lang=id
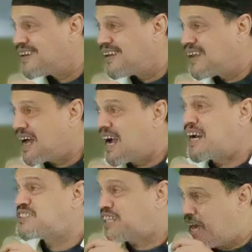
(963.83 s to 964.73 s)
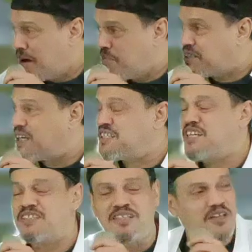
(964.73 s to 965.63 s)
Akan selamat dari
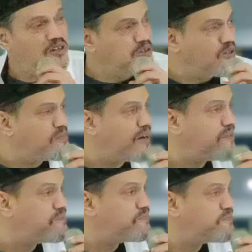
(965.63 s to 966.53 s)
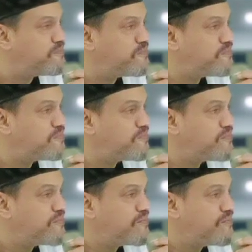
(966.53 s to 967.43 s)
setannya Allah, Pak.
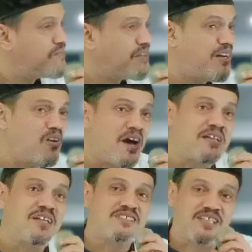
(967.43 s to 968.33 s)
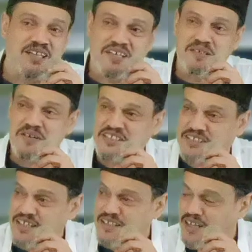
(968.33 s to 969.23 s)
Jadi kalau Anda senang di
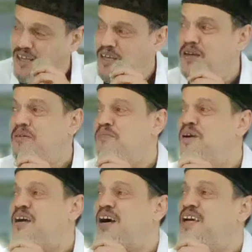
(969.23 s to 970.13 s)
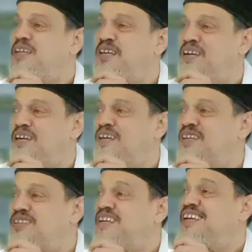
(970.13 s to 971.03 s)
masjid, maka Anda
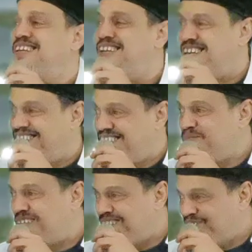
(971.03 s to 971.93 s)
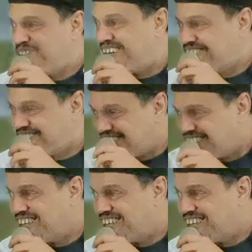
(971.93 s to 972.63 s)
terhindar dari wadah godaan setan.